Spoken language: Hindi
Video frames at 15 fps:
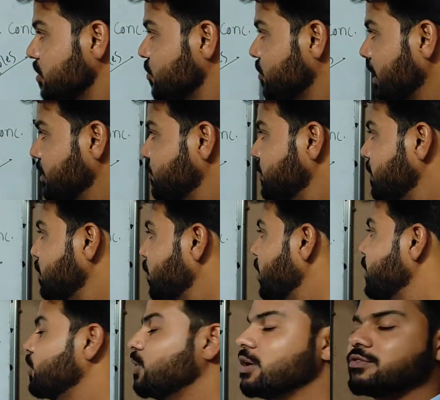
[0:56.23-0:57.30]
स्ट्रक्चर
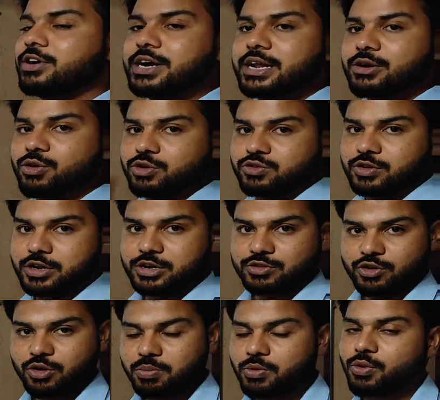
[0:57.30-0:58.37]
मॉलिकुलर वेट एंड
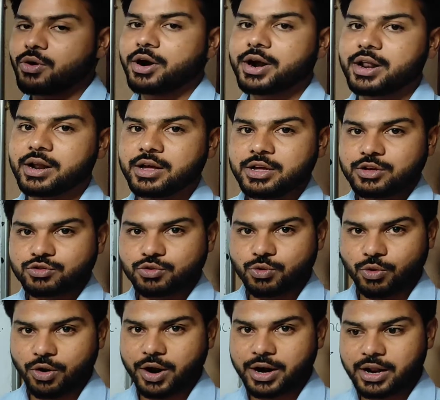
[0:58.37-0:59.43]
कॉन्सेंट्रेशन ऑफ कोलाइडल जो
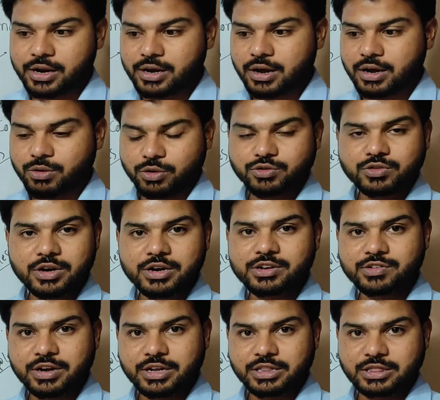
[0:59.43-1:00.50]
कोलाइडल का
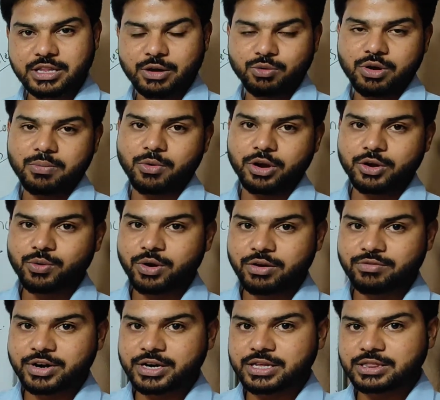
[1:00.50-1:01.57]
कॉन्सेंट्रेशन कितना है उनका
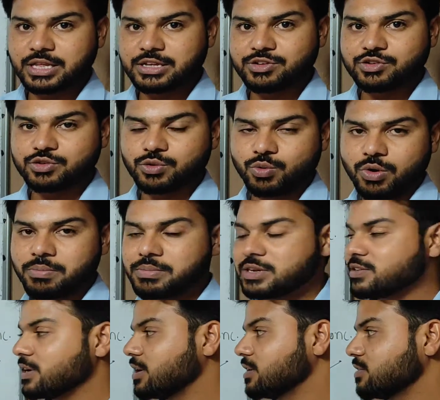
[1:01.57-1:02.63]
मॉलिकुलर वेट कितना है इन चीजों को हम
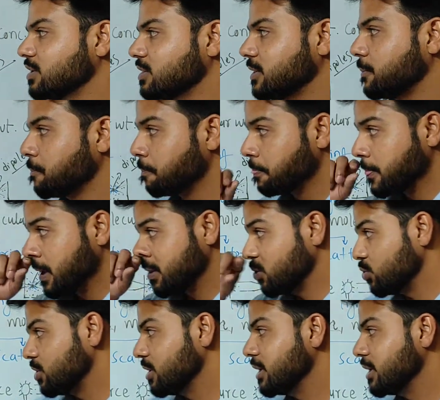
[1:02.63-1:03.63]
मेजर कर सकते हैं तो